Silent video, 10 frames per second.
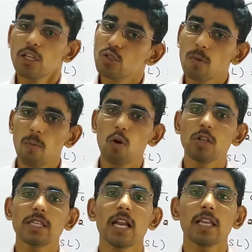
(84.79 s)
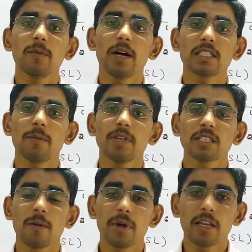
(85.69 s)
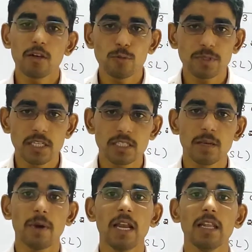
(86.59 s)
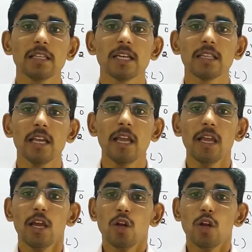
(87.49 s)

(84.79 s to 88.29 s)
जो बोलचाल की भाषा में सामान्य रूप से इस्तेमाल लिए जाते हैं